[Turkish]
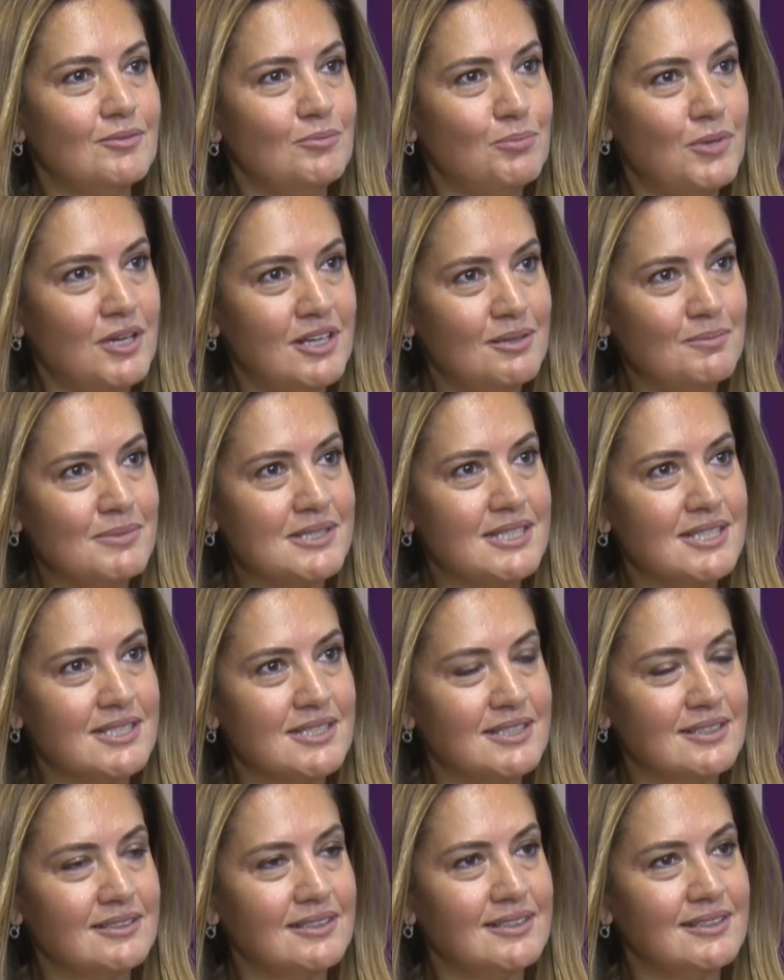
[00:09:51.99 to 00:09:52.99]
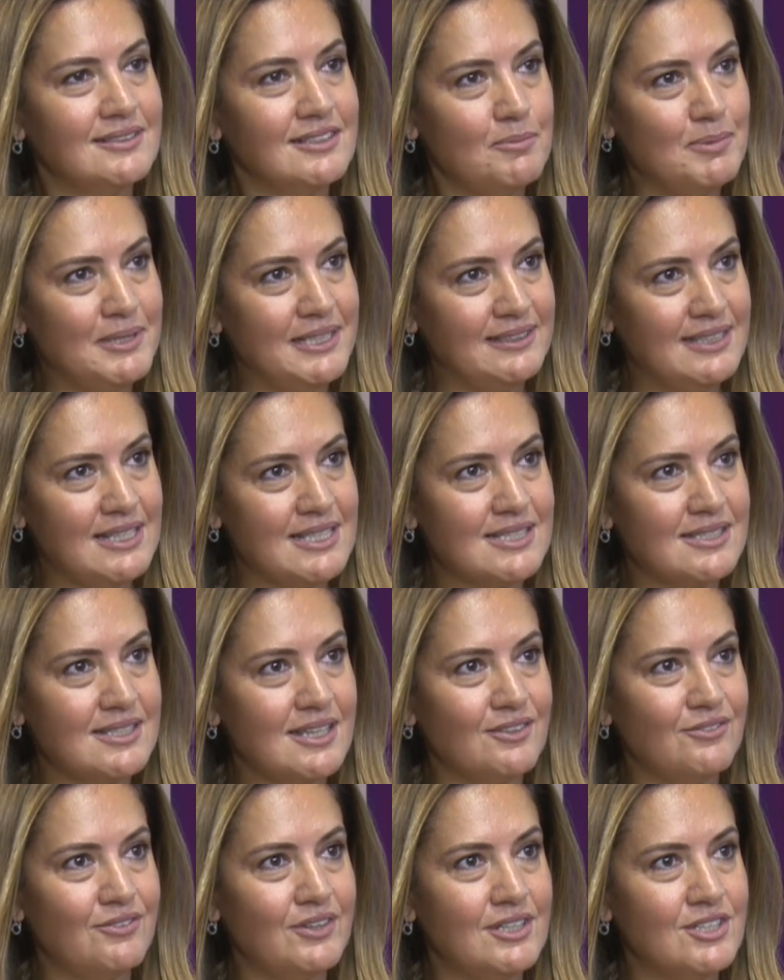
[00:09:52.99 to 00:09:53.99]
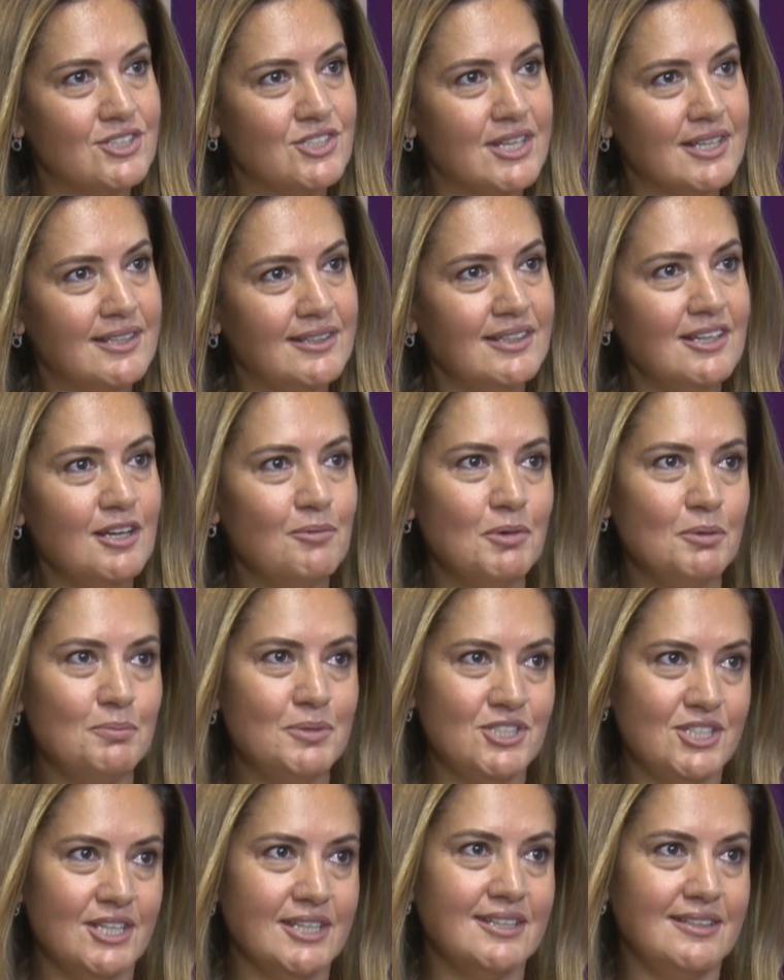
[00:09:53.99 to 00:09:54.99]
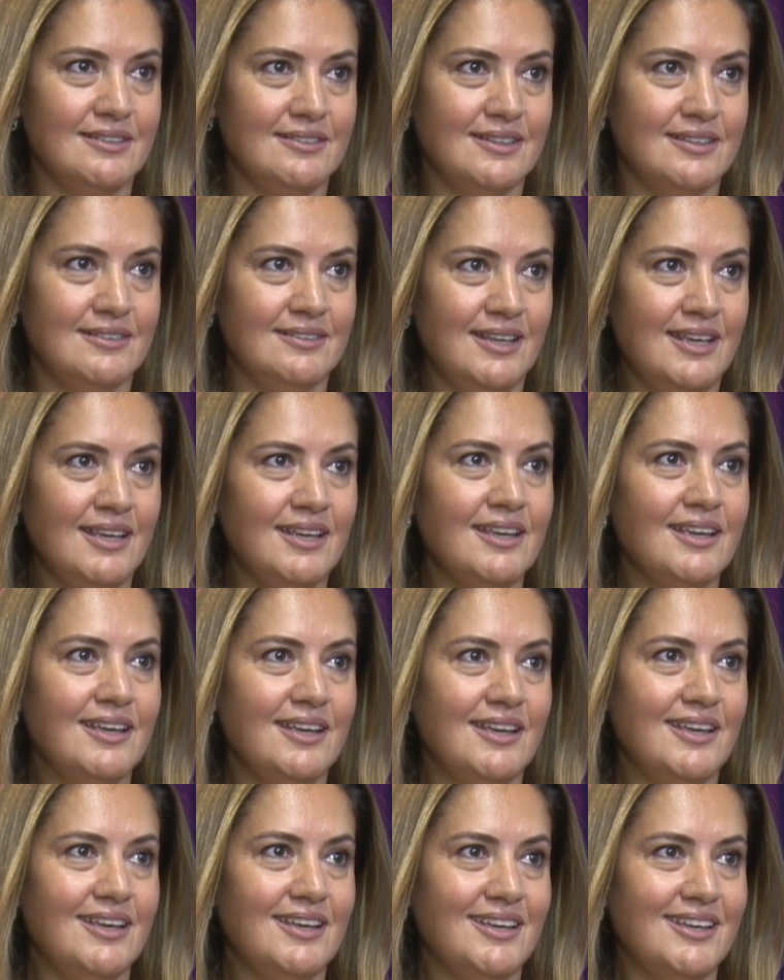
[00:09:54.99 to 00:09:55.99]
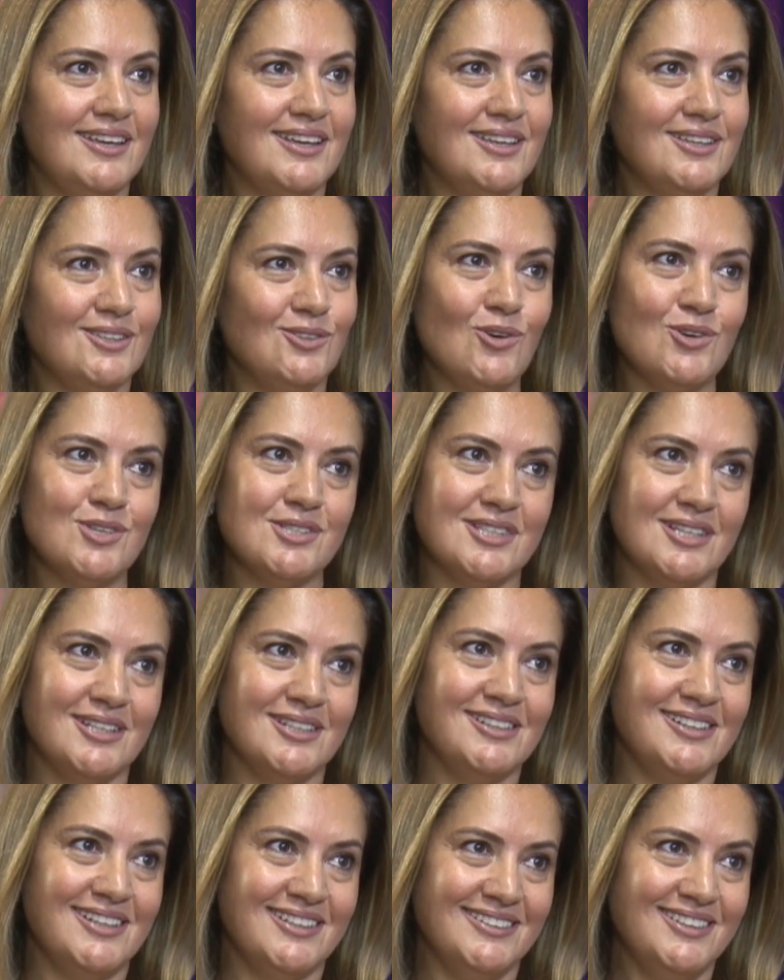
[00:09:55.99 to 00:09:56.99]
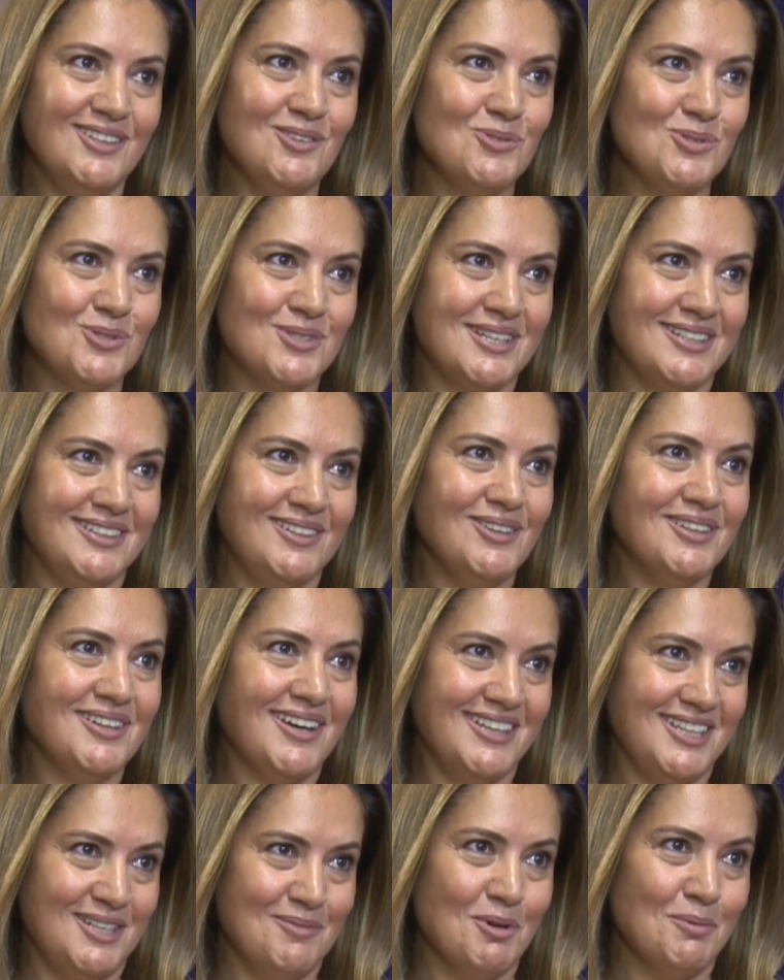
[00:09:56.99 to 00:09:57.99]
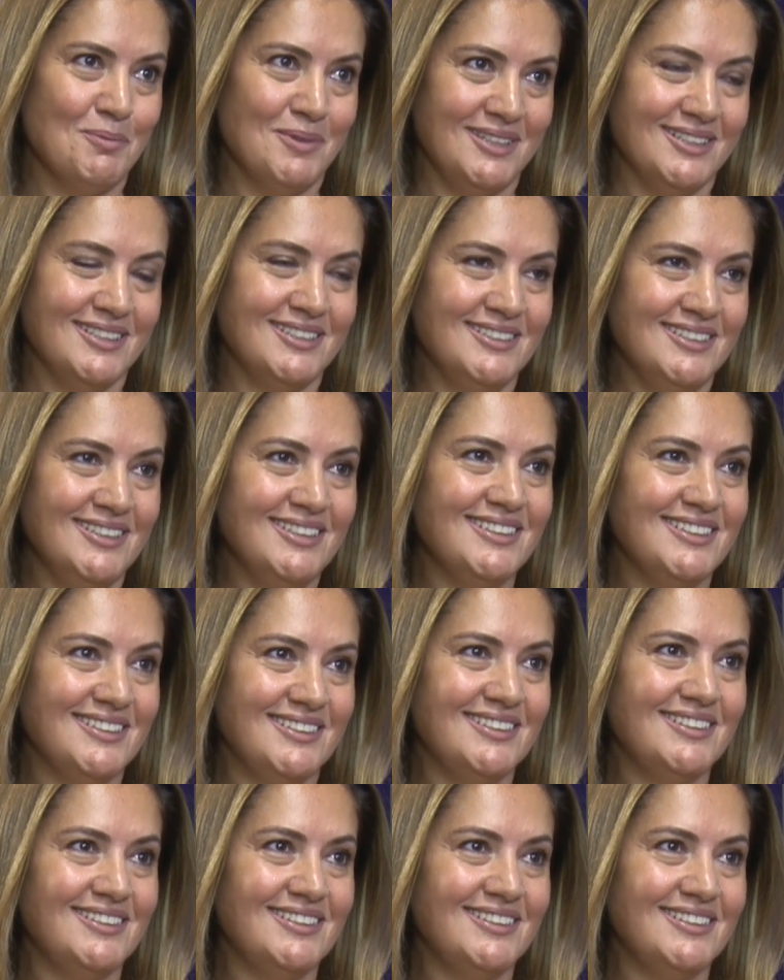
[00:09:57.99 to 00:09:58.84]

bağımsızlıklarına tabii ki destek verecekler ama bir şekilde de e, gözlerini de üzerinde ayırmamalarını evet.